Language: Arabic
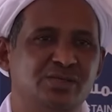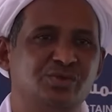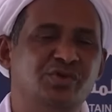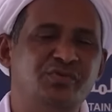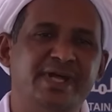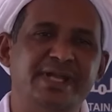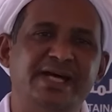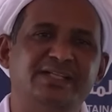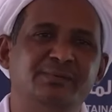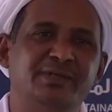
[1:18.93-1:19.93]
شفنا
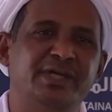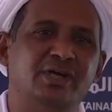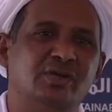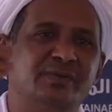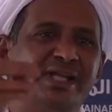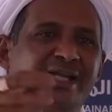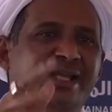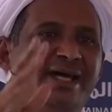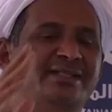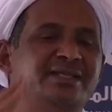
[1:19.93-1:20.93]
الناس اللي بتدينوا من
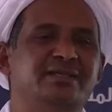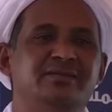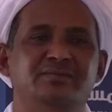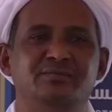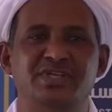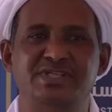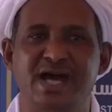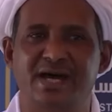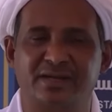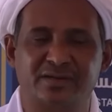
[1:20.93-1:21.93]
الكناتين
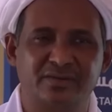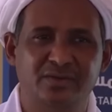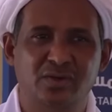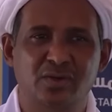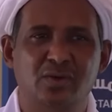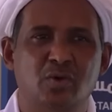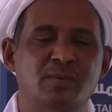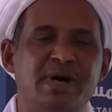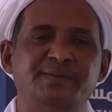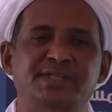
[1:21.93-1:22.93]
بالشهر
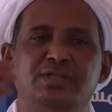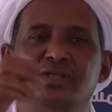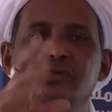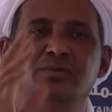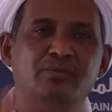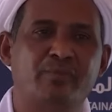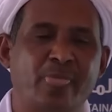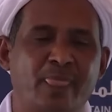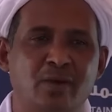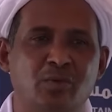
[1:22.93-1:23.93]
وما بسددوا
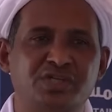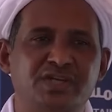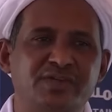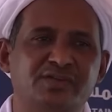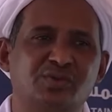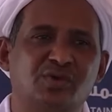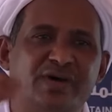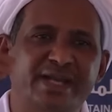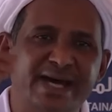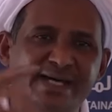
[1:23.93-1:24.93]
وشفنا ظروف
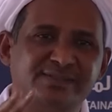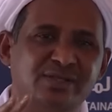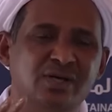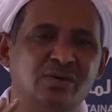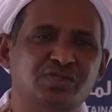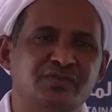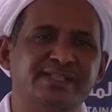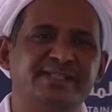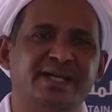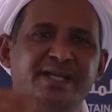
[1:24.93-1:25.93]
الناس
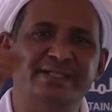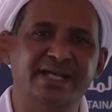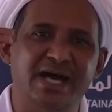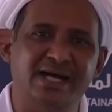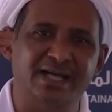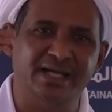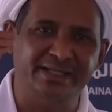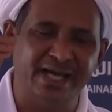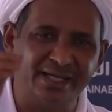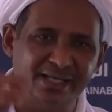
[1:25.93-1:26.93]
وشفنا سكن
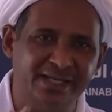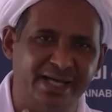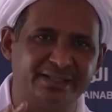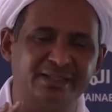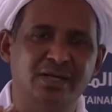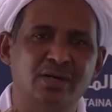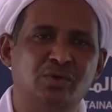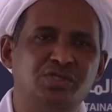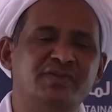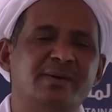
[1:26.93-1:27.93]
الداخليات
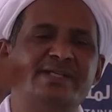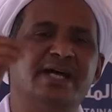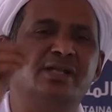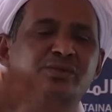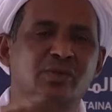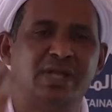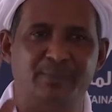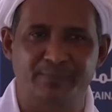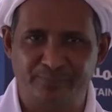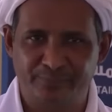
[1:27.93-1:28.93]
وشفنا مشاكل
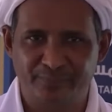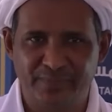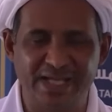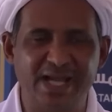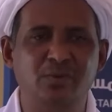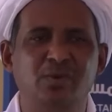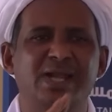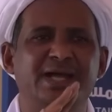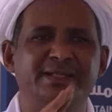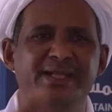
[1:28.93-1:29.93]
الطلاب الان
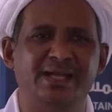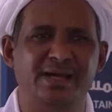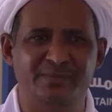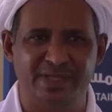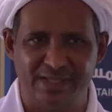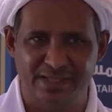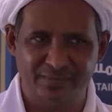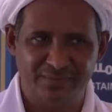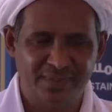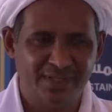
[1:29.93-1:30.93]
كلها عندنا الحمد لله
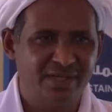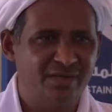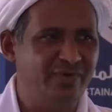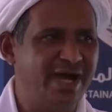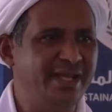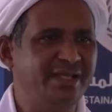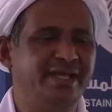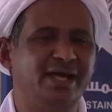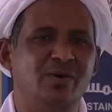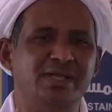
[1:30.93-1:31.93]
فنحن
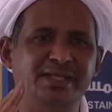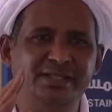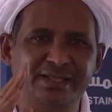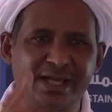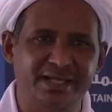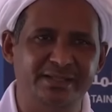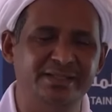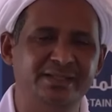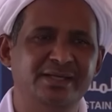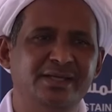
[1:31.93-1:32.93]
يا اخوان الحكايه
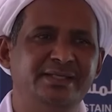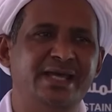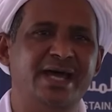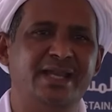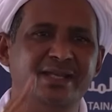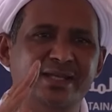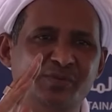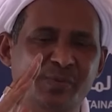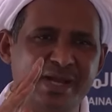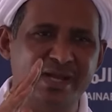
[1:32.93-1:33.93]
دي دايرين
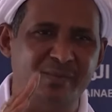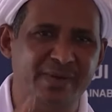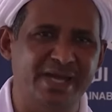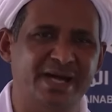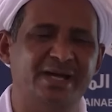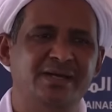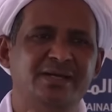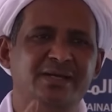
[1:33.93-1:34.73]
نتبنى بها